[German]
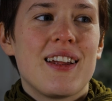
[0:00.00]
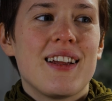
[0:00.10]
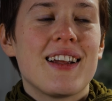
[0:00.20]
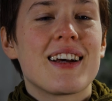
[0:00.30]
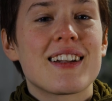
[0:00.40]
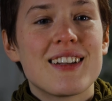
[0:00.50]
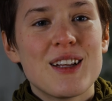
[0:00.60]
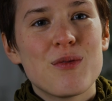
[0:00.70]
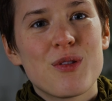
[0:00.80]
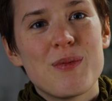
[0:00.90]
Ja,
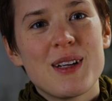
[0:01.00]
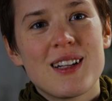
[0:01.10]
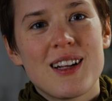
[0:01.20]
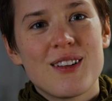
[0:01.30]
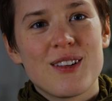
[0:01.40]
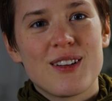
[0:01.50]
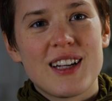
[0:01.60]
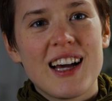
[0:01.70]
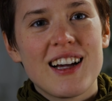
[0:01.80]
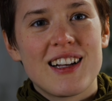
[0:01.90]
nachdem für mich dann
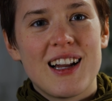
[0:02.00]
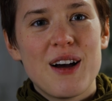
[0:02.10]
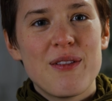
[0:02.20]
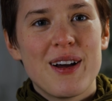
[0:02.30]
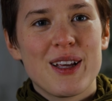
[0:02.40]
total klar war,